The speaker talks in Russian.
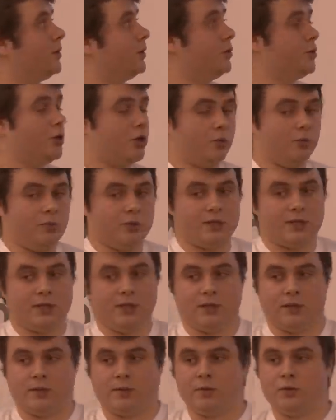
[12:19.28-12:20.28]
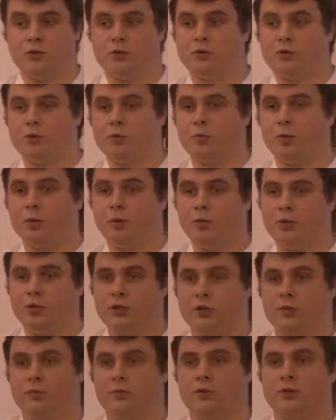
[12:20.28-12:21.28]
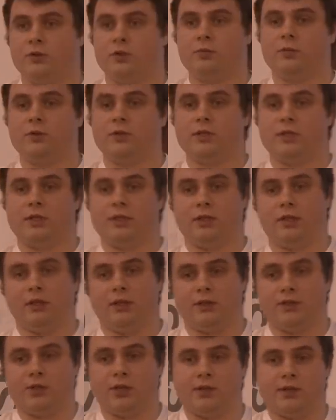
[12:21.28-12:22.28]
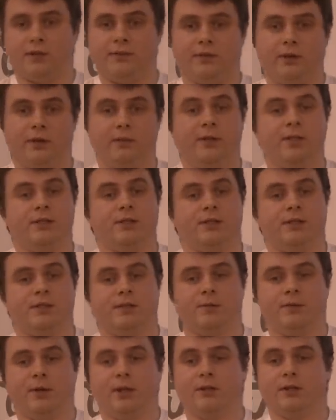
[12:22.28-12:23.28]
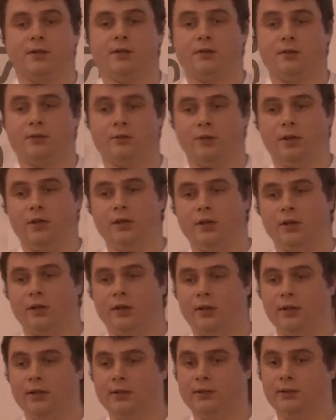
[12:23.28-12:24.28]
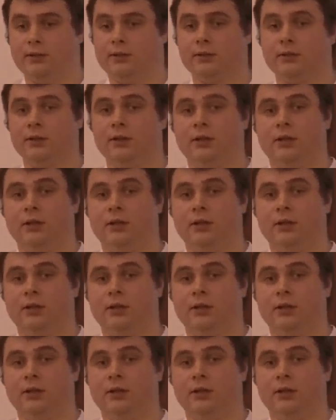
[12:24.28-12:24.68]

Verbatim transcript: лучше бы сделать чуть-чуть проще, может быть, и часть информации спрятать на другие экраны,